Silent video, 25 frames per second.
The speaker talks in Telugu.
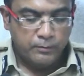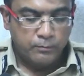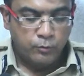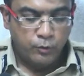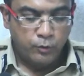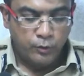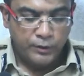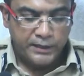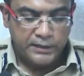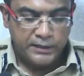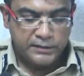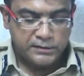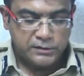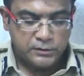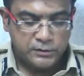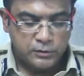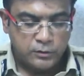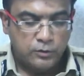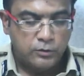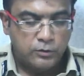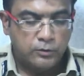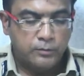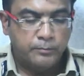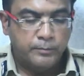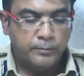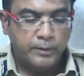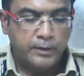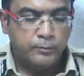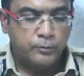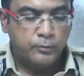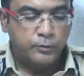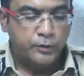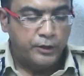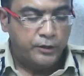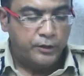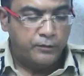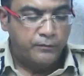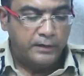మూడు కేసెస్లో మనము
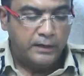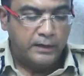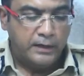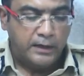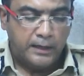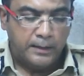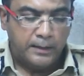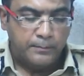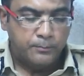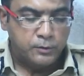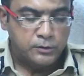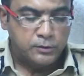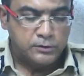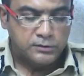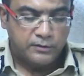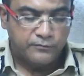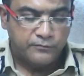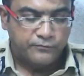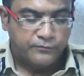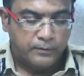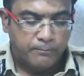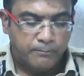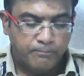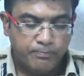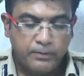ఏడు వేల ఆంప్యూల్స్ ఆఫ్